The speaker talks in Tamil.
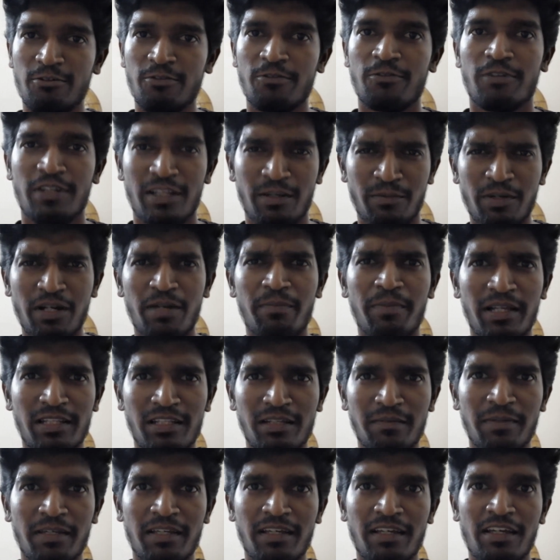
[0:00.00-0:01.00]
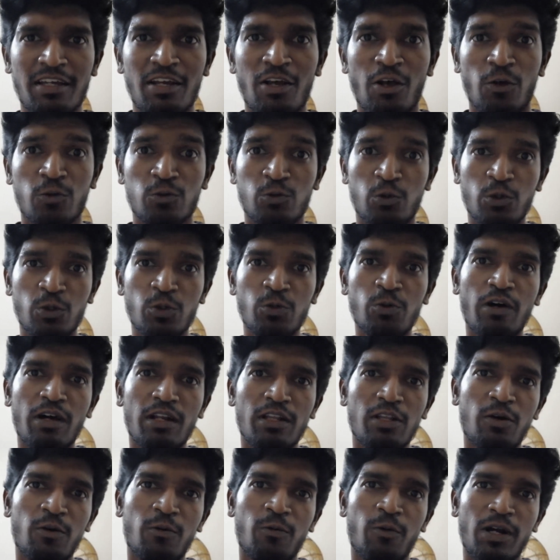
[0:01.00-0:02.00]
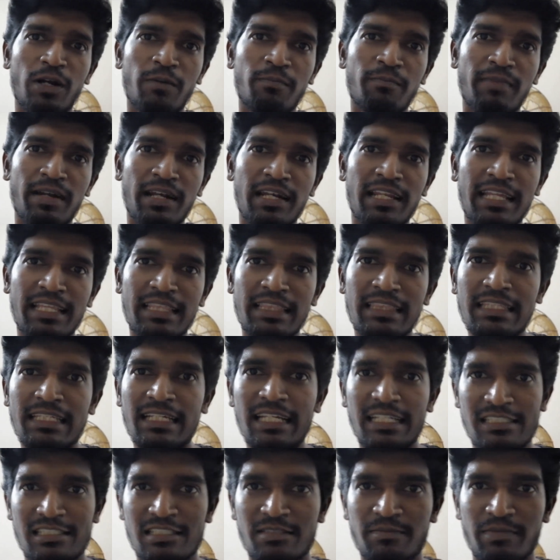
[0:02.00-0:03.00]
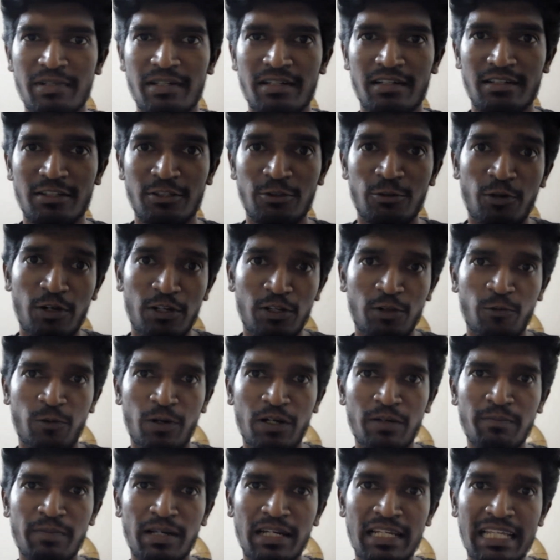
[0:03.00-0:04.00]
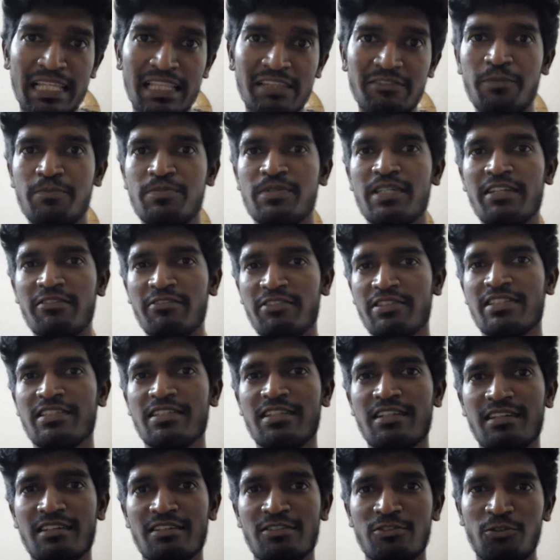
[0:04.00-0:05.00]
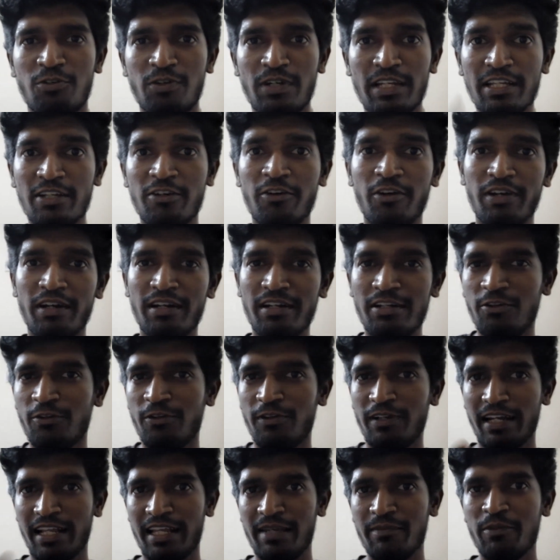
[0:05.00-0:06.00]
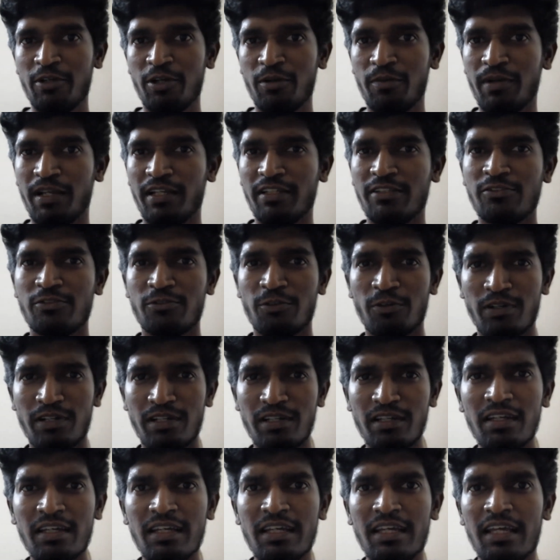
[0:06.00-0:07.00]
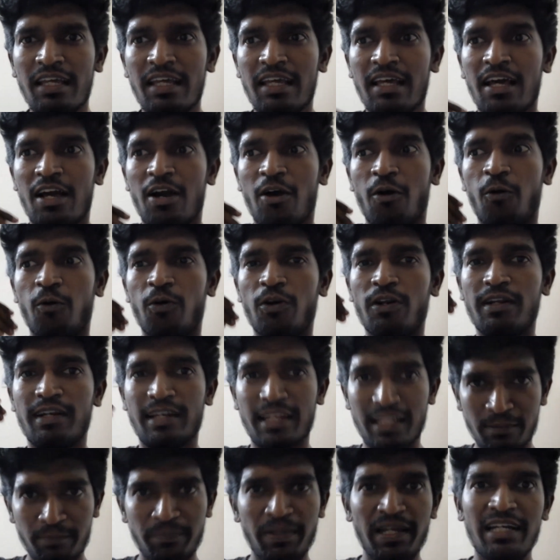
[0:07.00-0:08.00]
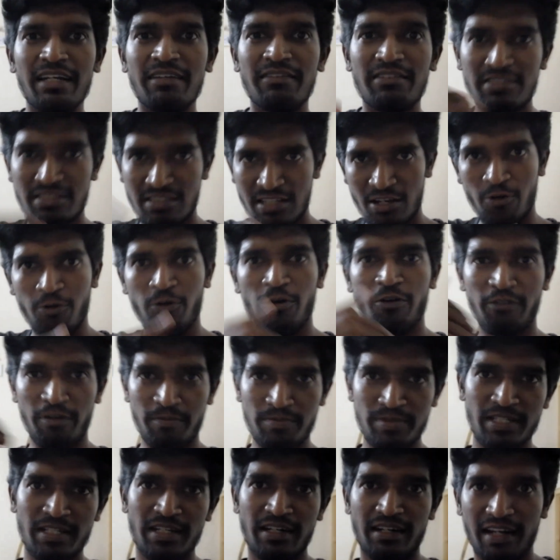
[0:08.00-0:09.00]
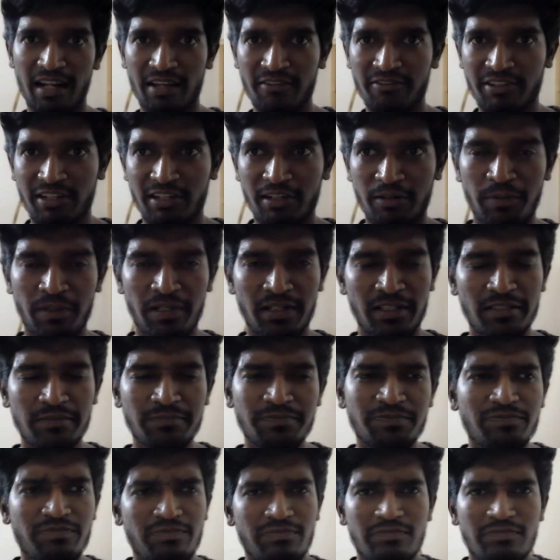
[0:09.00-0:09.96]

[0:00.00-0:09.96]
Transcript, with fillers: இருக்கும் நீங்கள் பார்த்துருக்கீங்க ஸோ யூ ஆர் த ஒன் மில்லியன்த் கஸ்டமர் யூ ஆர் த ஒன் மில்லியன்த் வெப்சைட் விசிட்டர் ஸோ கிளிக் ஆன் இட் டு கிளைம் யுவர் ப்ரைஸ்னு சொல்லிட்டு ஒரு கிளிக் பேட்டை வச்சு அவங்களோட வெப்சைட் டிராஃபிக் இருப்பாங்க